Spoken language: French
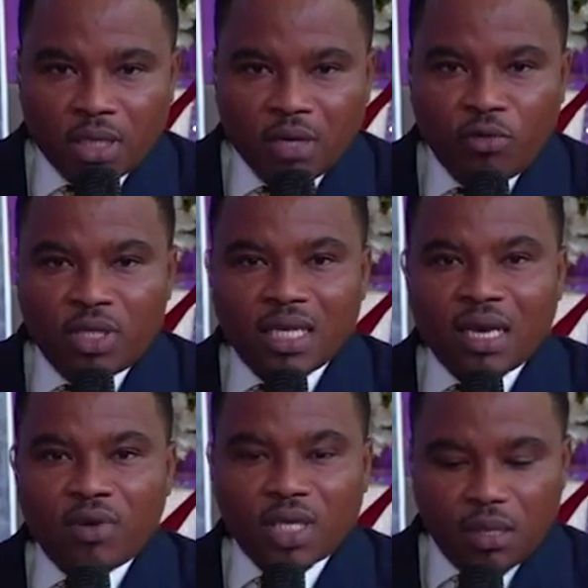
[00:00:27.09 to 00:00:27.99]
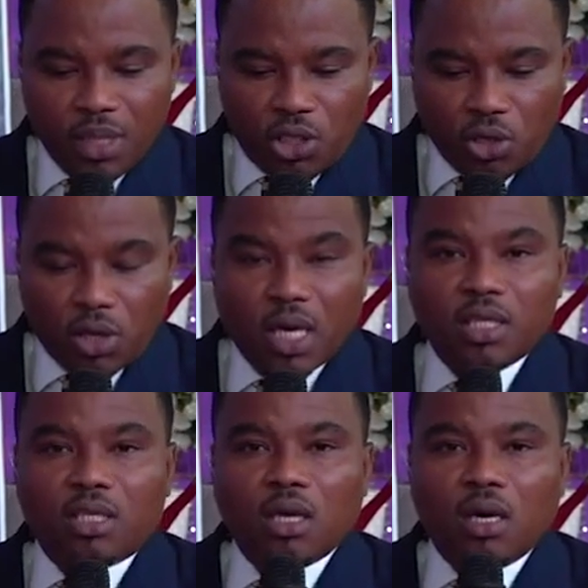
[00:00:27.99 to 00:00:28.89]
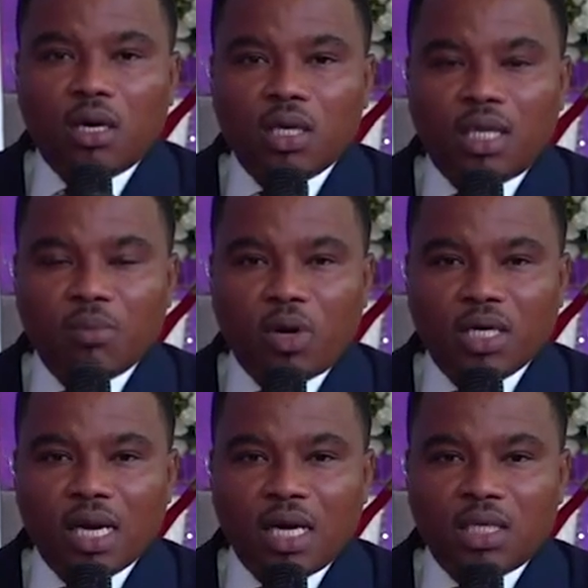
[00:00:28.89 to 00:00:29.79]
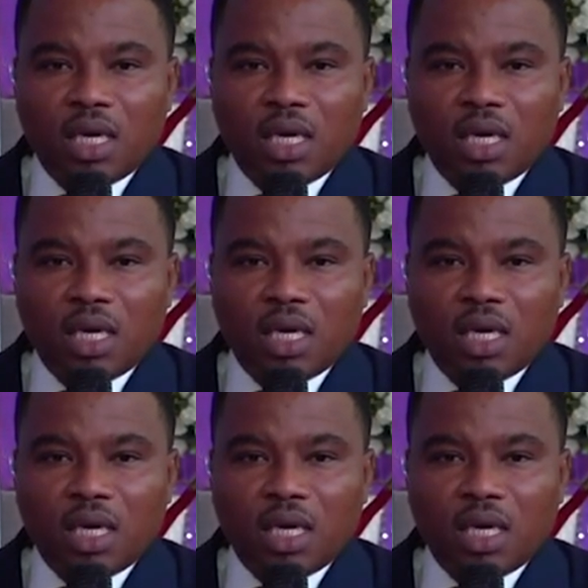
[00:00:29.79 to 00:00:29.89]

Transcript: Et vous êtes à votre émission Instant témoignage,